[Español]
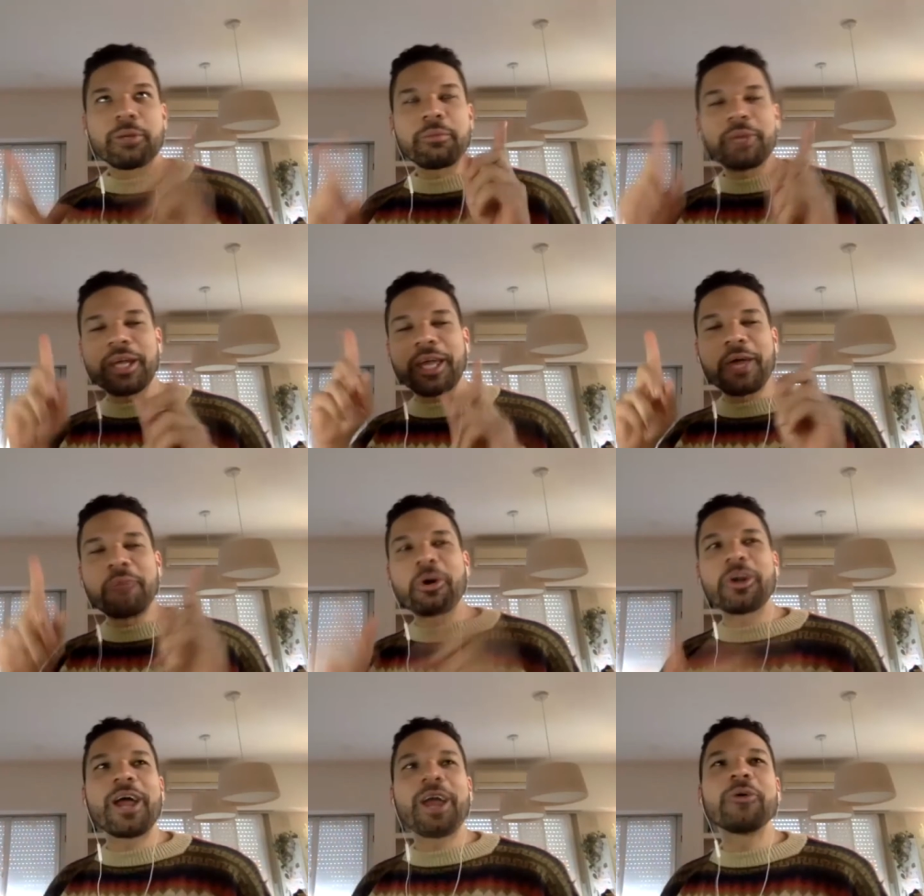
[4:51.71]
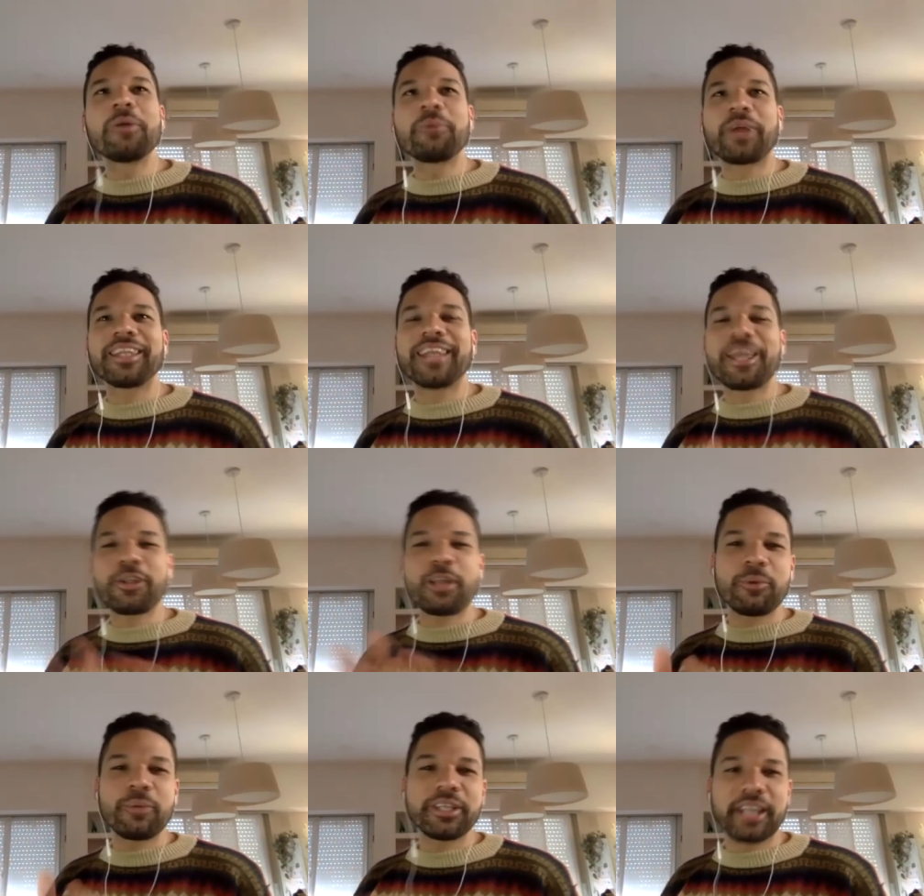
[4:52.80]
me, quedé un poco en la duda porque este año
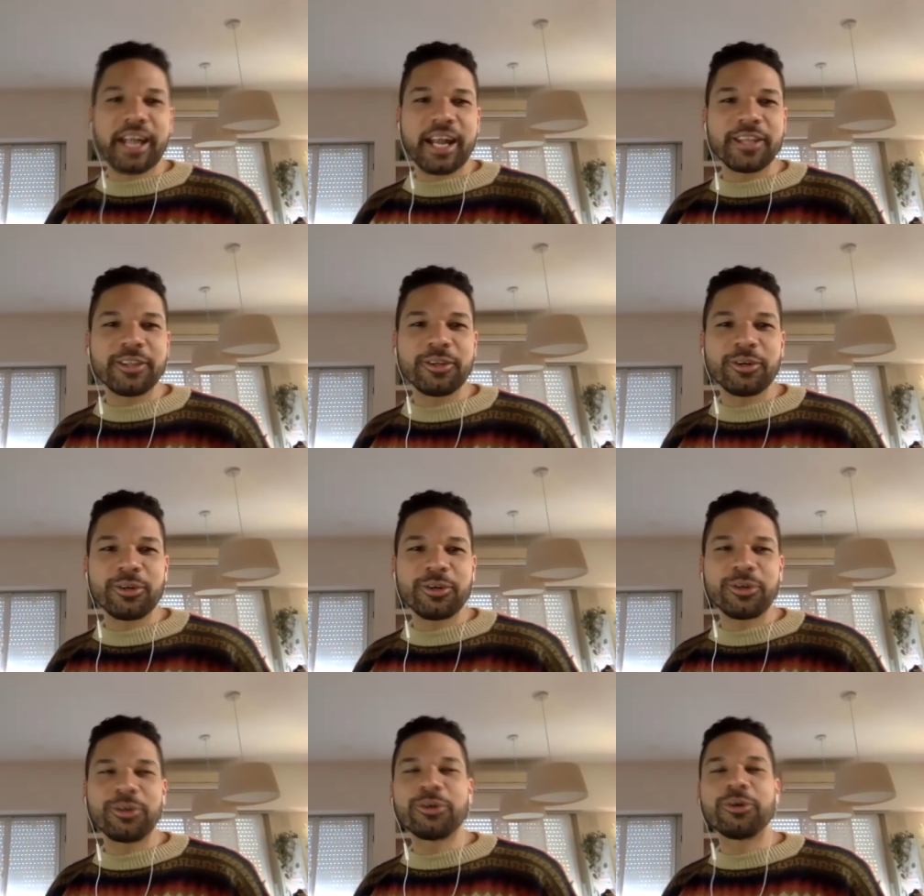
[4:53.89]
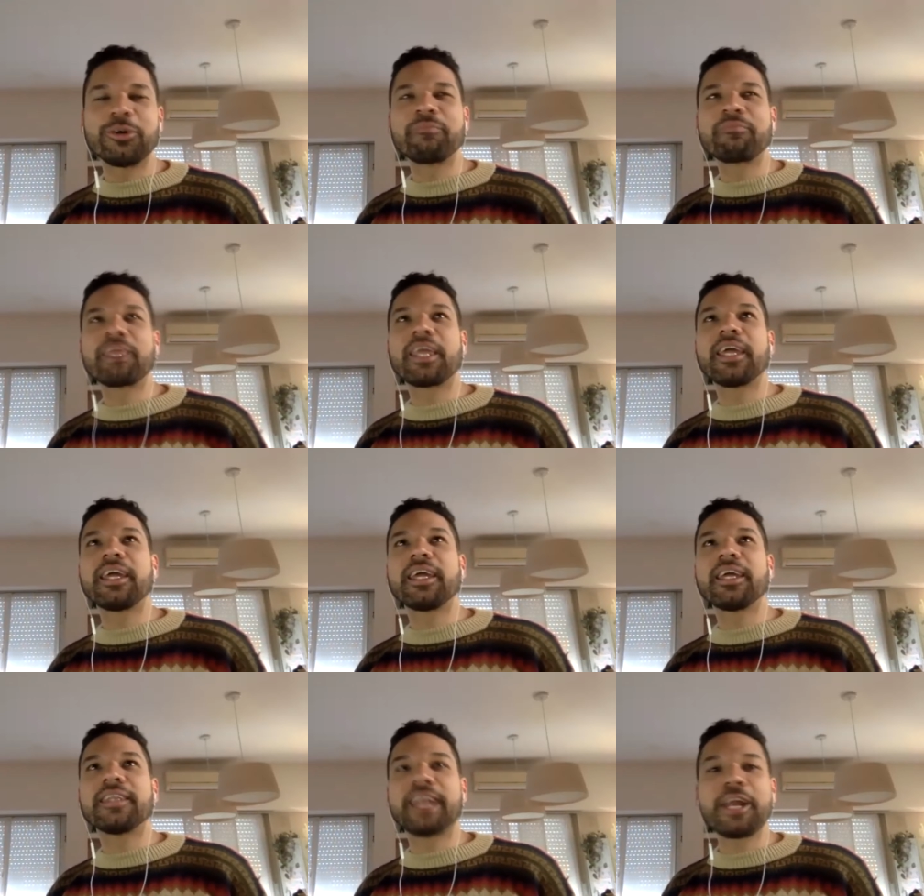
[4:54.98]
estamos estrenando eh,